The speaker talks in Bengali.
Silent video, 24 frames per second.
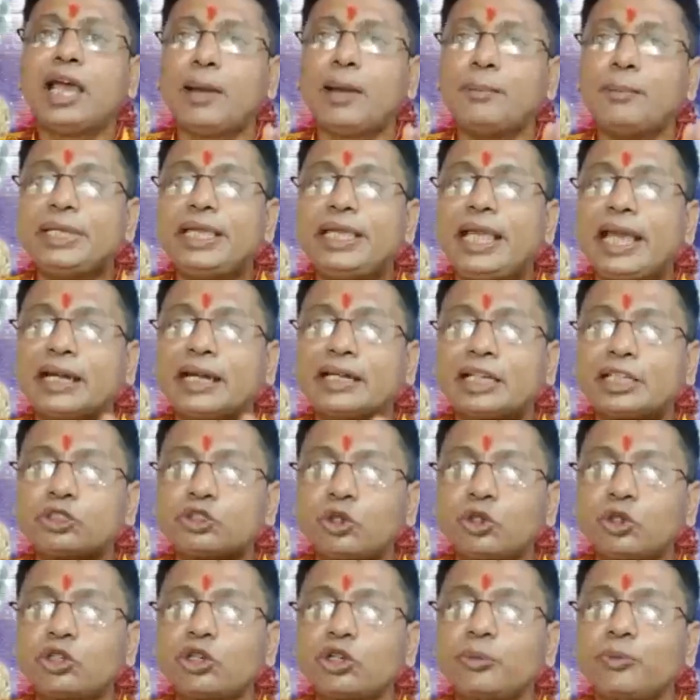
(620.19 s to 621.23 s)
আমি একটা
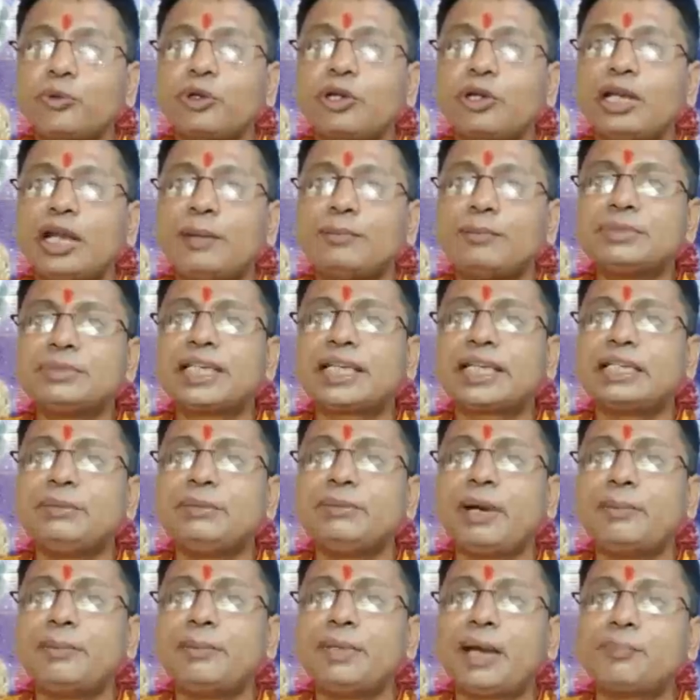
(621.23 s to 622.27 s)
ছোট বললাম যে
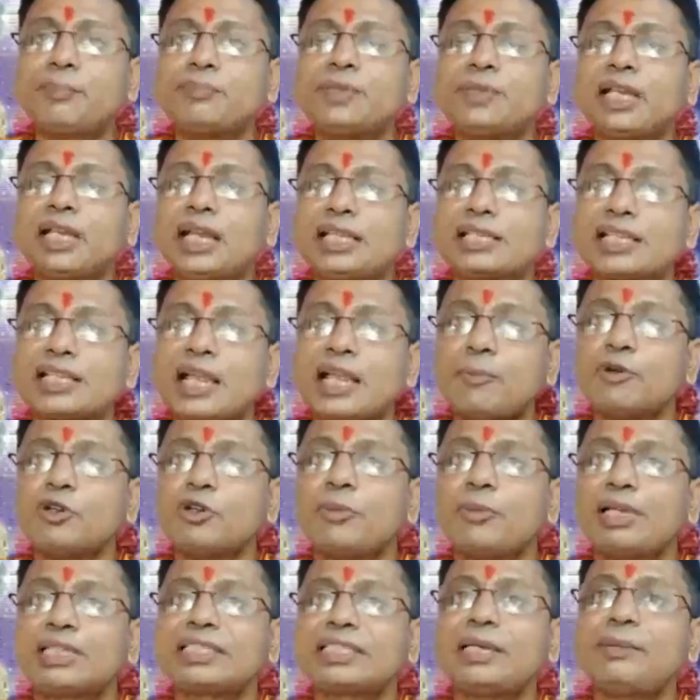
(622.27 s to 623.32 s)
কিভাবে আপনারা
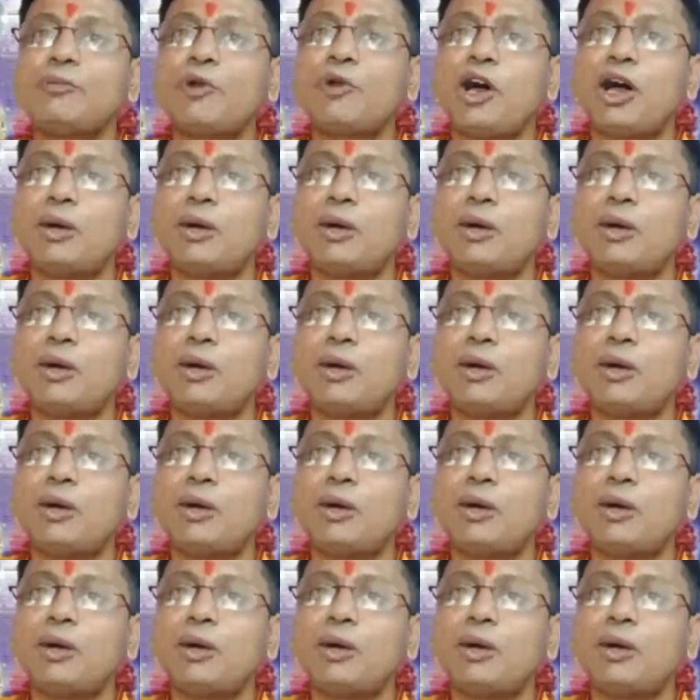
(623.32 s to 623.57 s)
শ্রাবণ মাসে